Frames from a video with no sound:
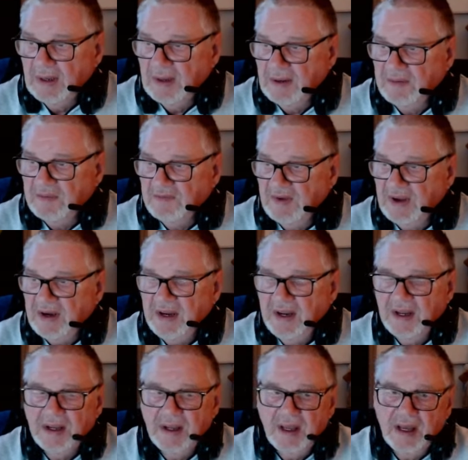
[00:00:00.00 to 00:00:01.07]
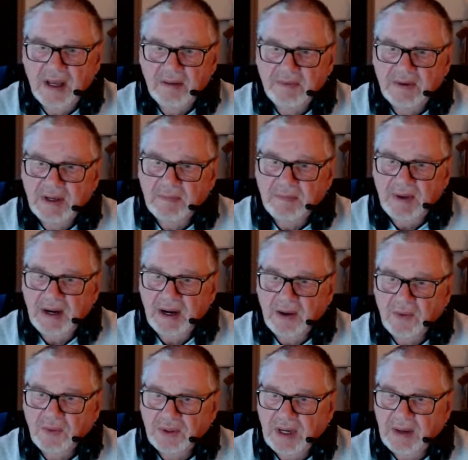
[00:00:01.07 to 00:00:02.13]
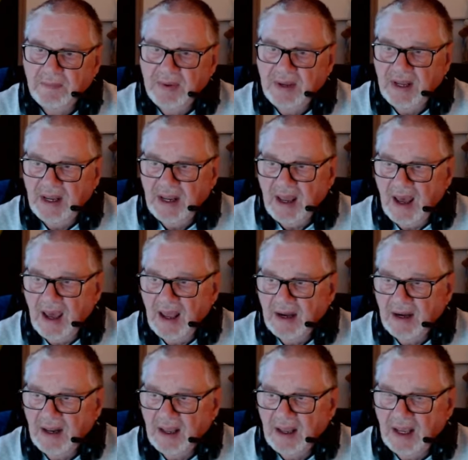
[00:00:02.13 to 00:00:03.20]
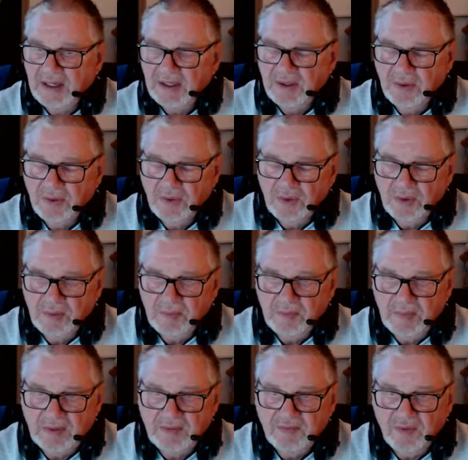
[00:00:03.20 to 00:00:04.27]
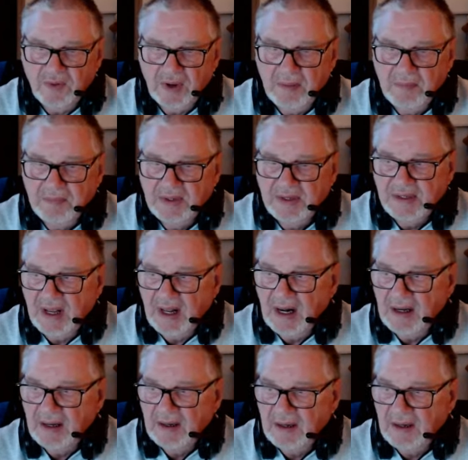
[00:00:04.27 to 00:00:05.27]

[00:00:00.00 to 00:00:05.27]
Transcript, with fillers: Wenn ihr aber bei der OTP eine Rechnung mit Forint bezahlt,